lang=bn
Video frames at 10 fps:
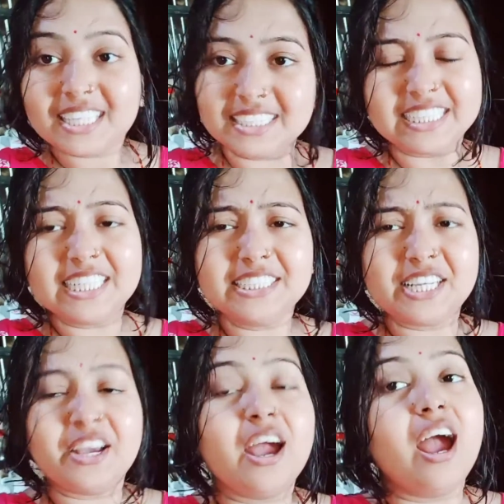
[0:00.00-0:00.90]
ঠিক আছে
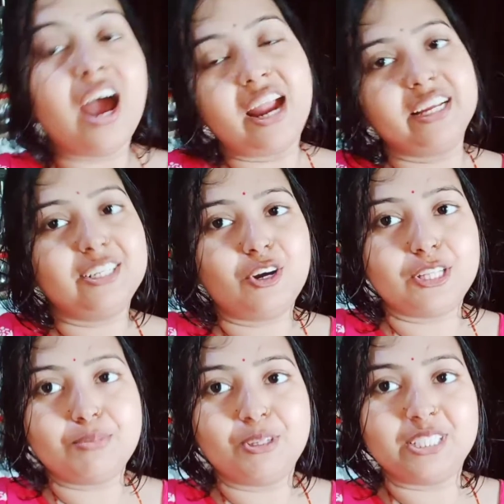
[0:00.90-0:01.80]
আর একটা
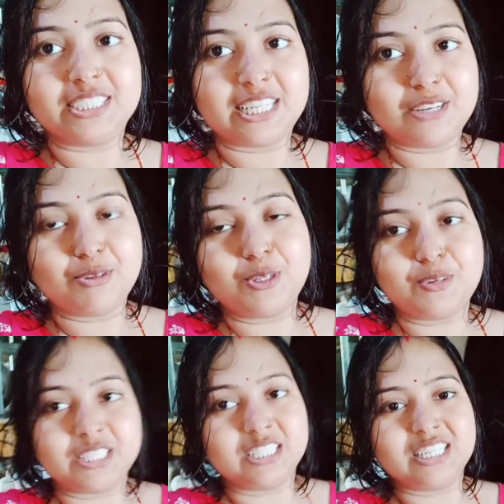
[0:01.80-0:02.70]
কথা বলতে চাই আমি
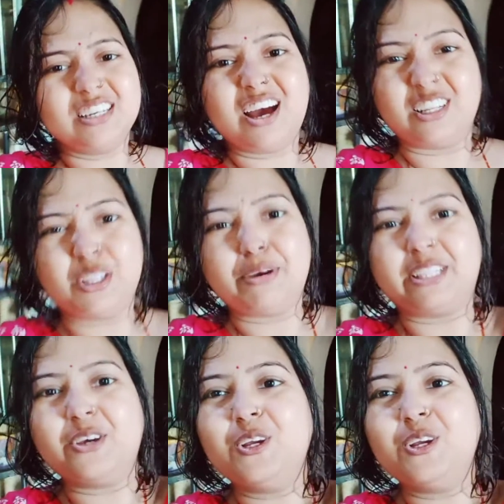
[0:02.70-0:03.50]
তোমাদেরকে হাতটা ব্যথা হয়ে গেল